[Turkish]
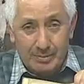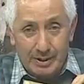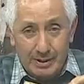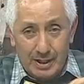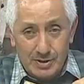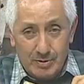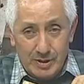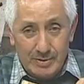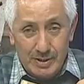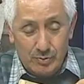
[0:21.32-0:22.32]
e, Kasım
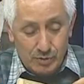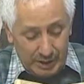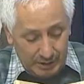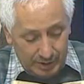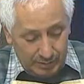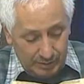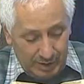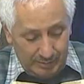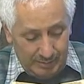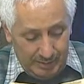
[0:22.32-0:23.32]
Hocamızın üzerinde
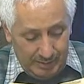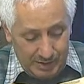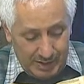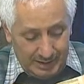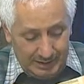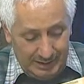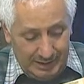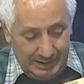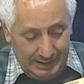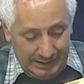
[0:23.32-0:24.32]
bulunan bir başka
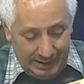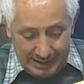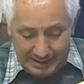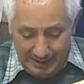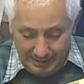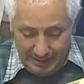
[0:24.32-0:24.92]
dini eser.